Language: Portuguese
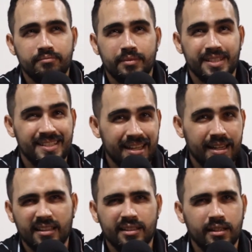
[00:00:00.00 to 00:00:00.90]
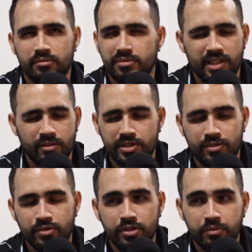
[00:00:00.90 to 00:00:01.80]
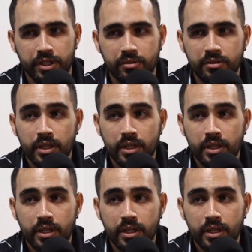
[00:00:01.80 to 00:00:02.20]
Será? Não, isso é coisa do inimigo.